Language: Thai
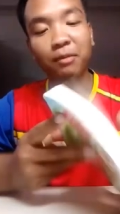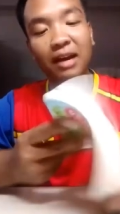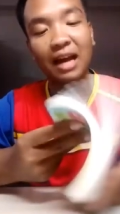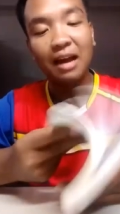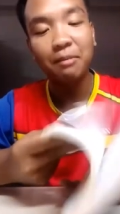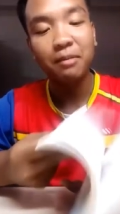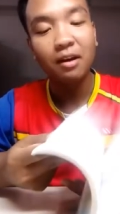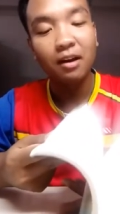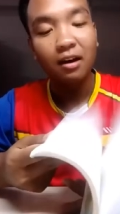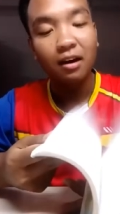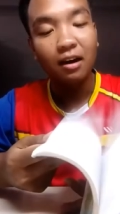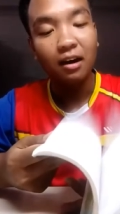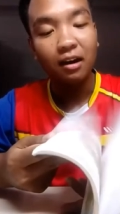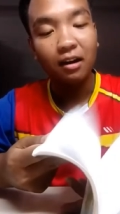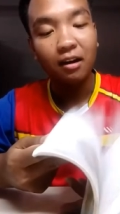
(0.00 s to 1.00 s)
ผมนะครับ
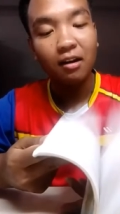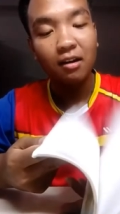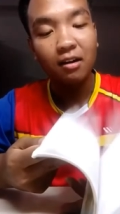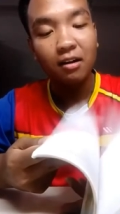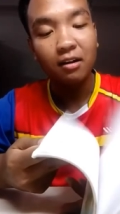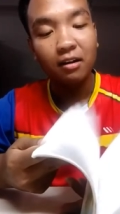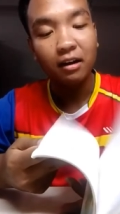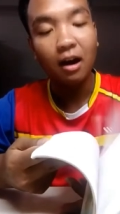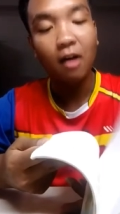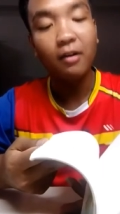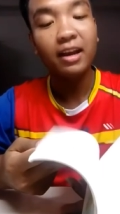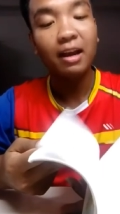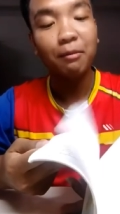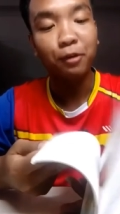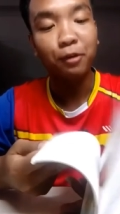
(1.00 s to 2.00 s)
ก็เขา
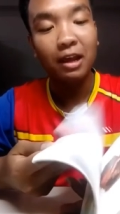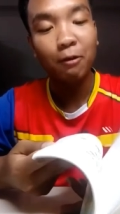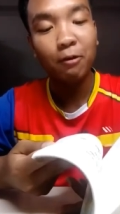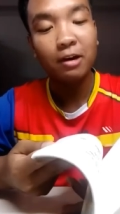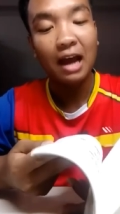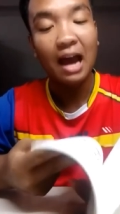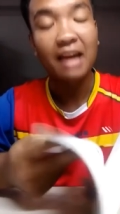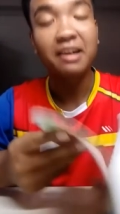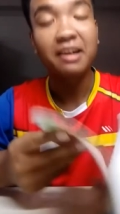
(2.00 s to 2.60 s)
ได้กำหนดให้อ่า